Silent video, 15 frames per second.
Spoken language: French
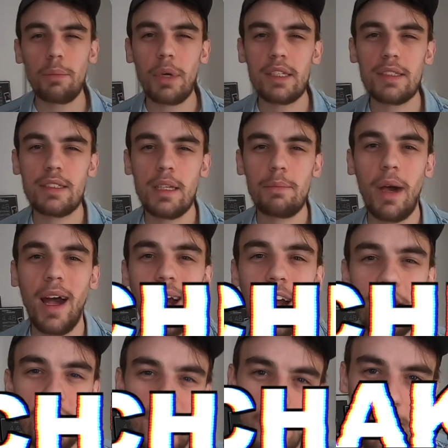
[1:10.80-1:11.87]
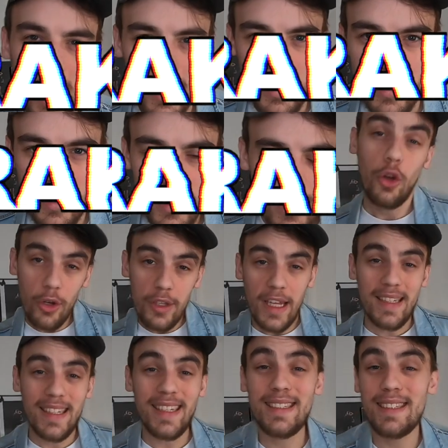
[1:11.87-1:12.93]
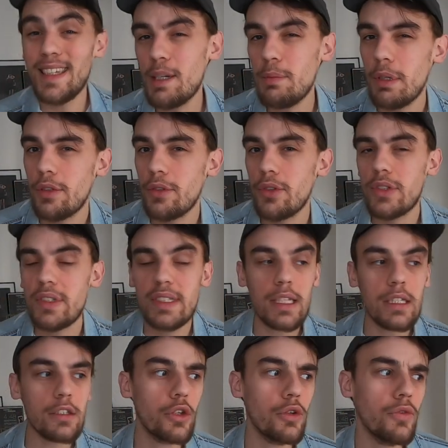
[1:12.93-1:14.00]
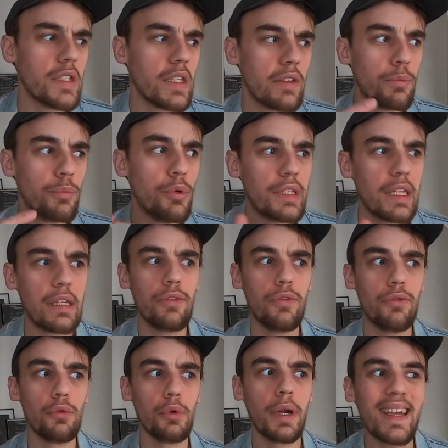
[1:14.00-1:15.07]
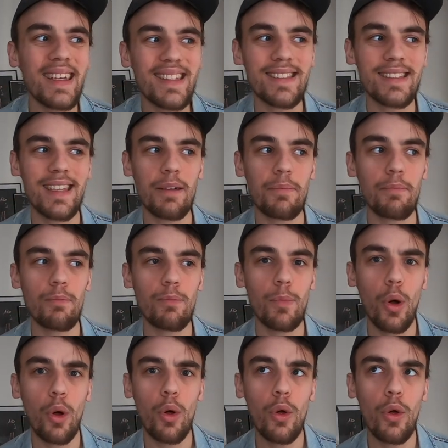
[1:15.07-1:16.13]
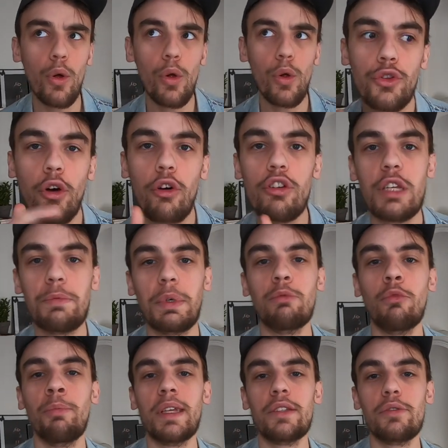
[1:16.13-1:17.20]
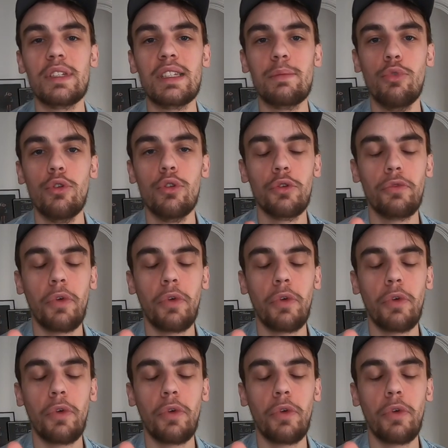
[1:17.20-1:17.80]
est présidé par Rachida Brakni, grande actrice et metteuse en scène que vous avez peut-être vu récemment dans J'ai pris mon père sur les épaules de